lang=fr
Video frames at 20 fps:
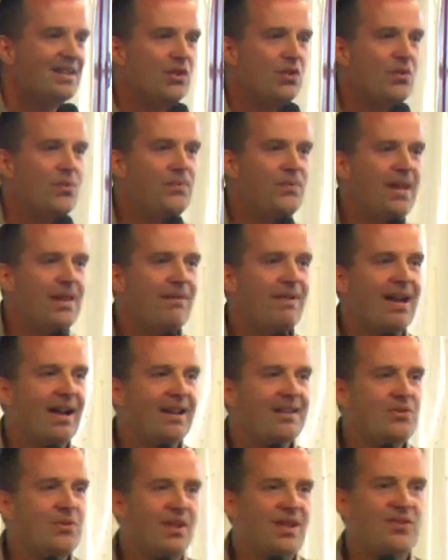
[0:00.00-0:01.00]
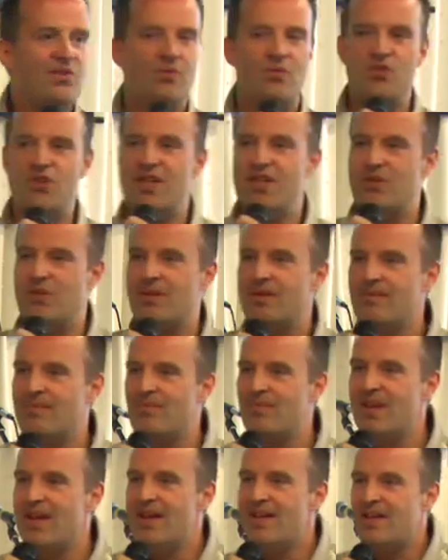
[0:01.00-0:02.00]
de vivre la résurrection de Jésus.
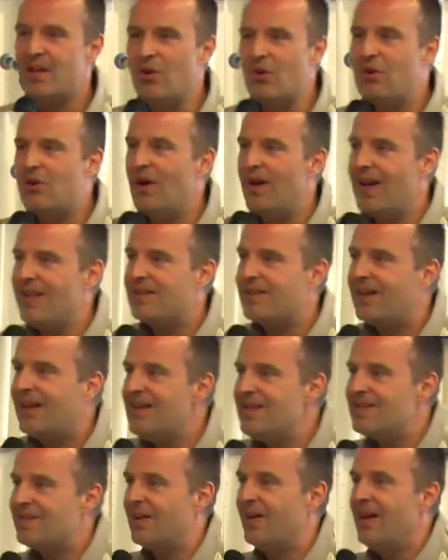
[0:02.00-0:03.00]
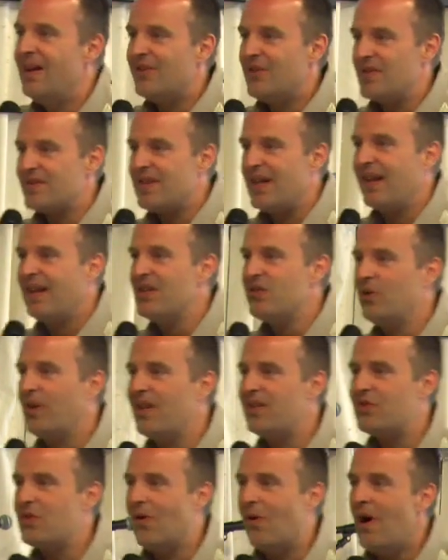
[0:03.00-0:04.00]
C'est de connaître Christ dans sa
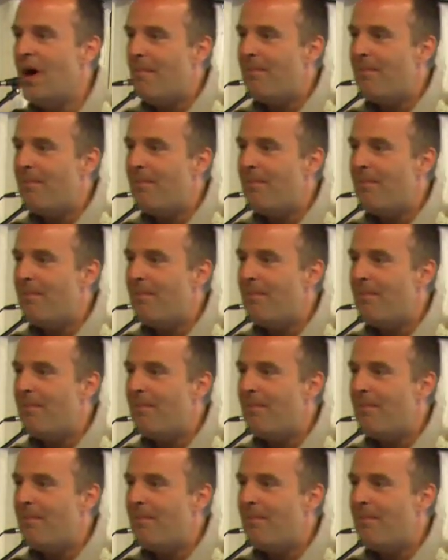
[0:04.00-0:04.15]
résurrection.